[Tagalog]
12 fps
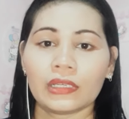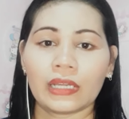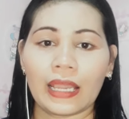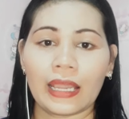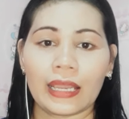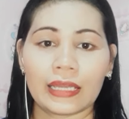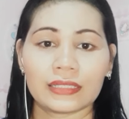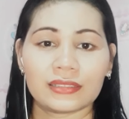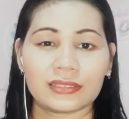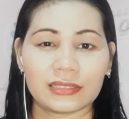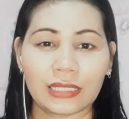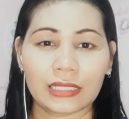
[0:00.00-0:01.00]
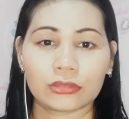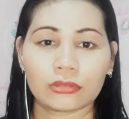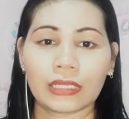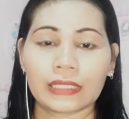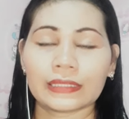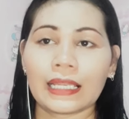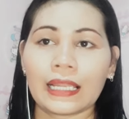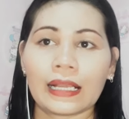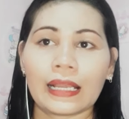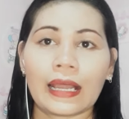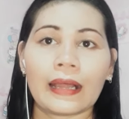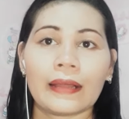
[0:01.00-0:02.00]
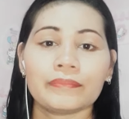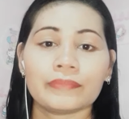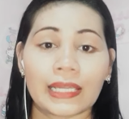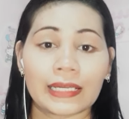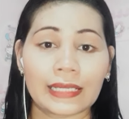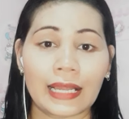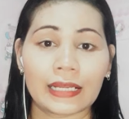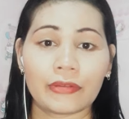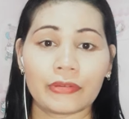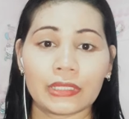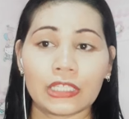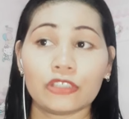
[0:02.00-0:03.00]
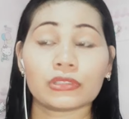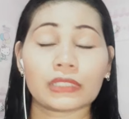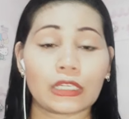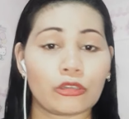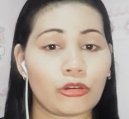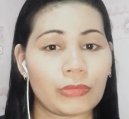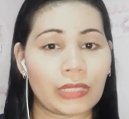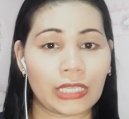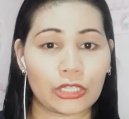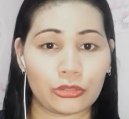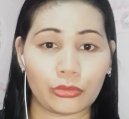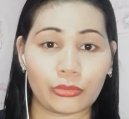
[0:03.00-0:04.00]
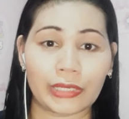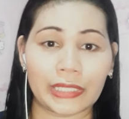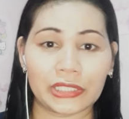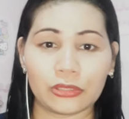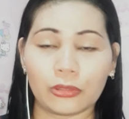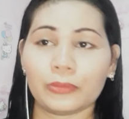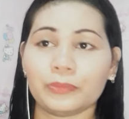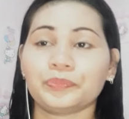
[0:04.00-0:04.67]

at gaso lang talaga, ang gagawin ninyo sa loob ng inyong kwarto.